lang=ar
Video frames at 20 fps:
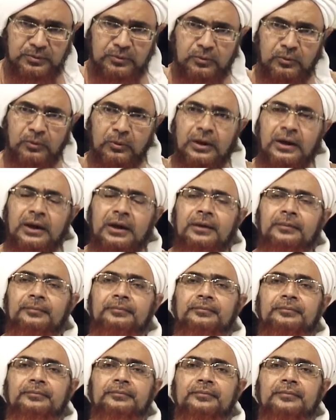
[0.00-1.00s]

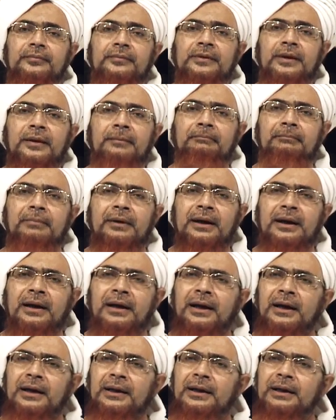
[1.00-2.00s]
ونبه
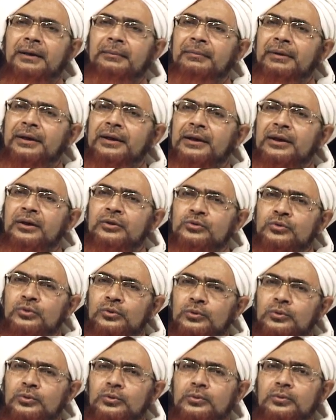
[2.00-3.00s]
على ما
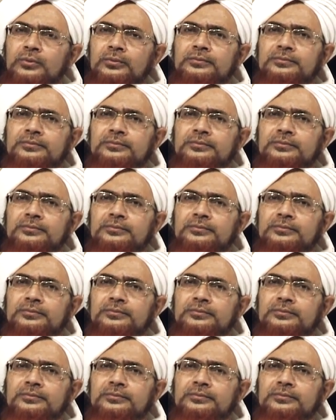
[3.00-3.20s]
يحصل